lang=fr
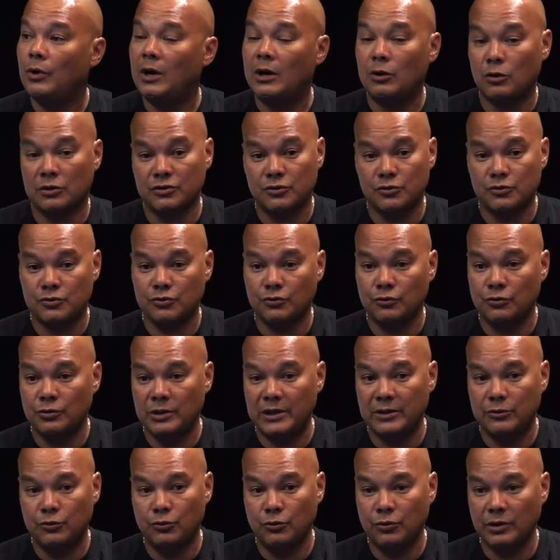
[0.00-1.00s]
Alors, ce sont
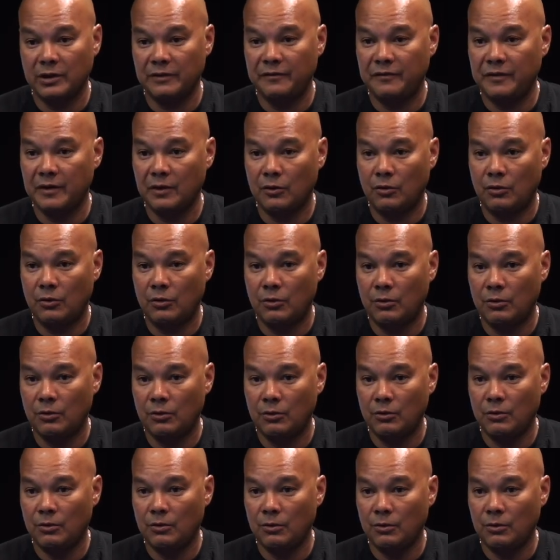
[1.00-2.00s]
les deux référents
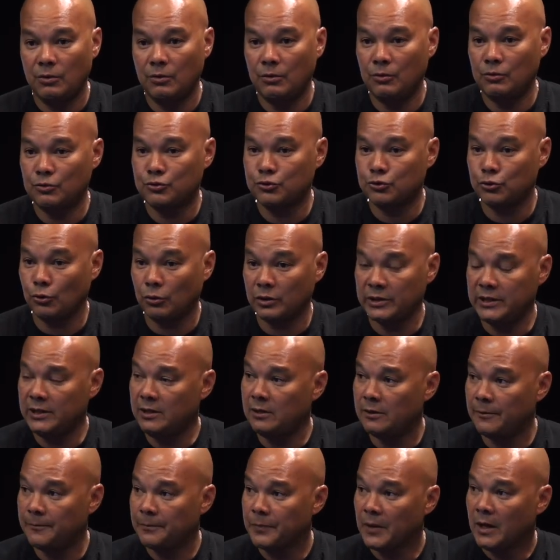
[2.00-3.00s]
sur
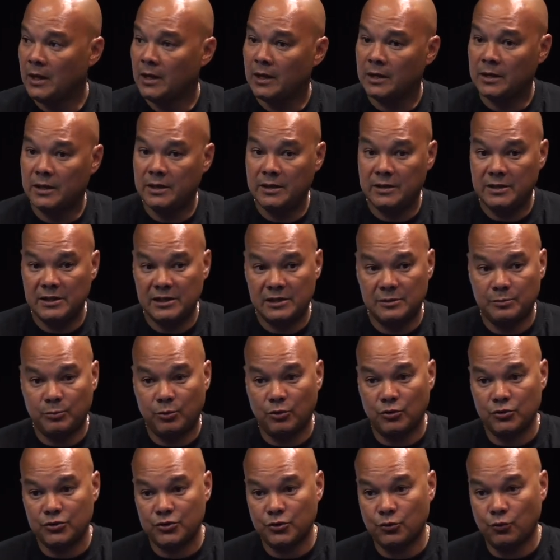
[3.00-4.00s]
l'île qui
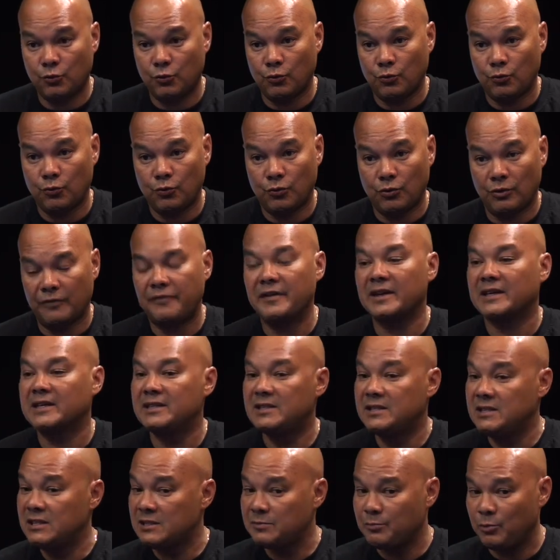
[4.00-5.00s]
dispenseront, enfin
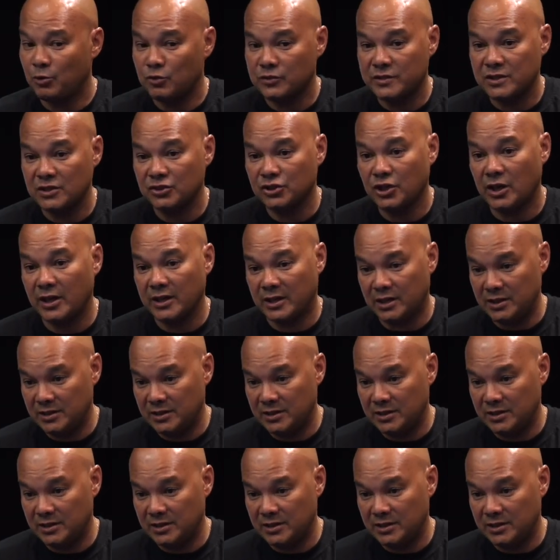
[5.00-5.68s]
qui dispensent déjà et qui